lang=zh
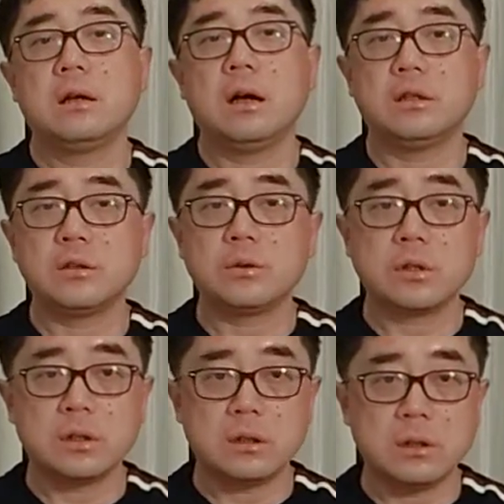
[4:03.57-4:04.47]
啊，这就
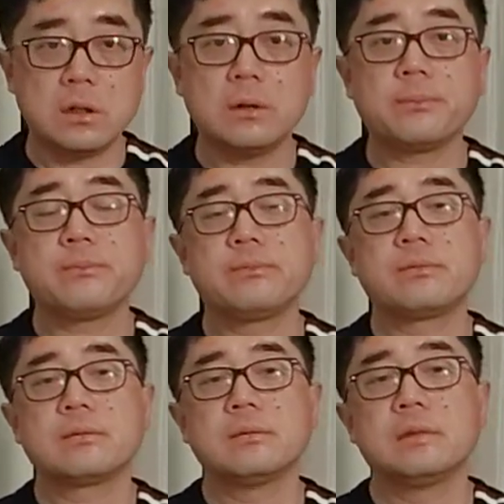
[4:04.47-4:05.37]
是和，
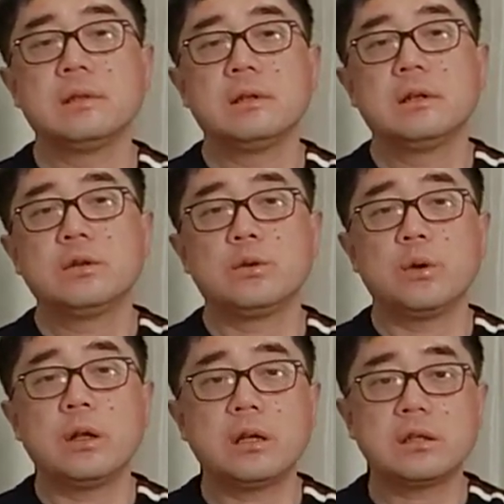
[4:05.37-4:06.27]
就
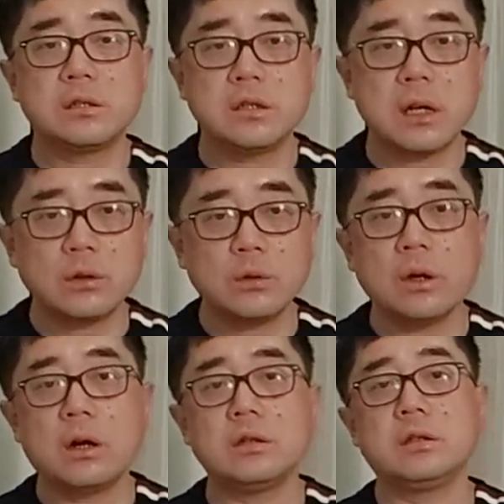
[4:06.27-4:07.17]
是原来是相
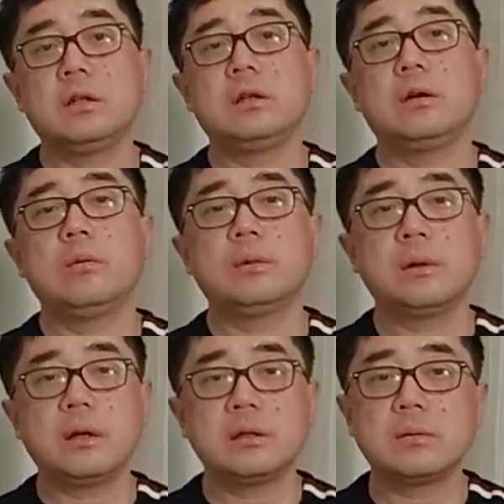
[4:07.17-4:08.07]
对而行，我们
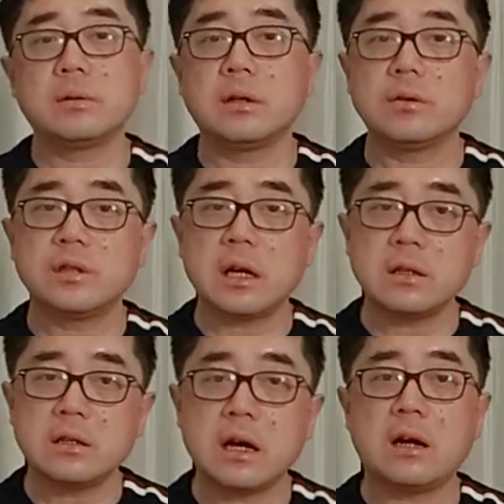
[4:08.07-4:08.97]
看是不是能够
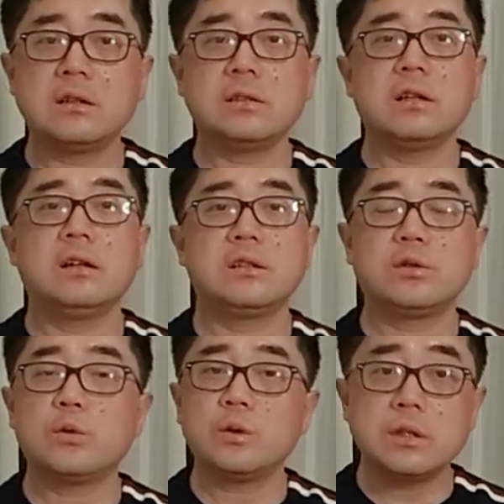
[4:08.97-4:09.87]
相向而行啊？在
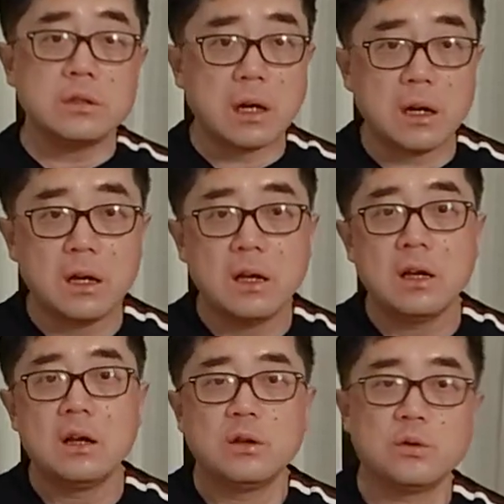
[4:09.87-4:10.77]
中国经常，
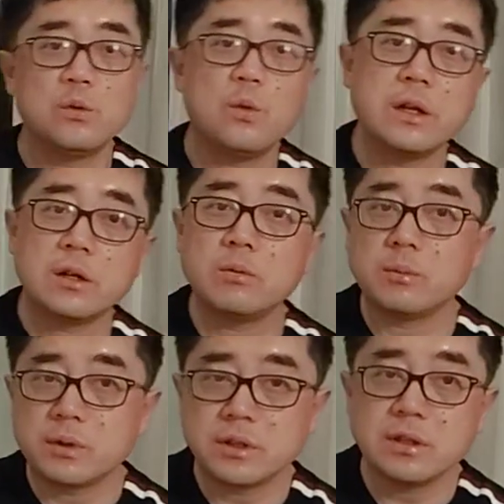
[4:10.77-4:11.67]
中国外交部
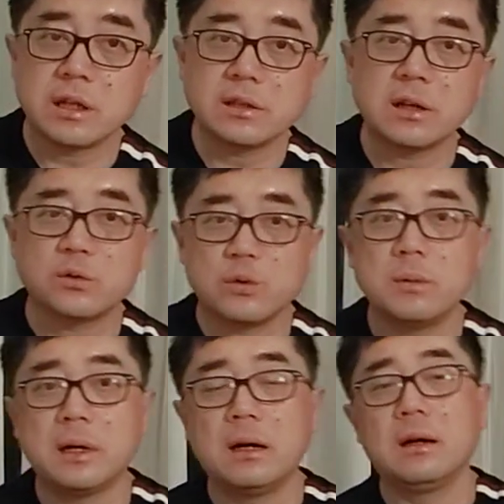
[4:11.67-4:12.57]
不是经常这样
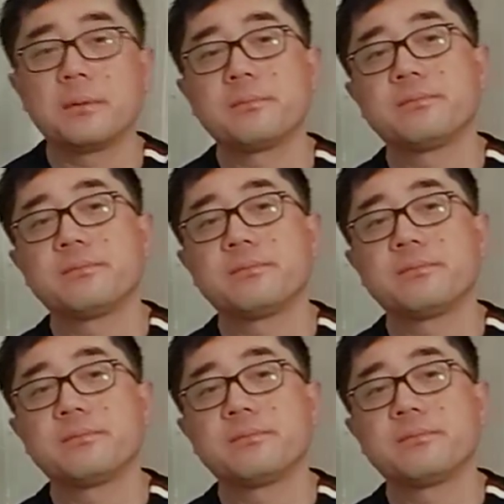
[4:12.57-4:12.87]
说嘛啊？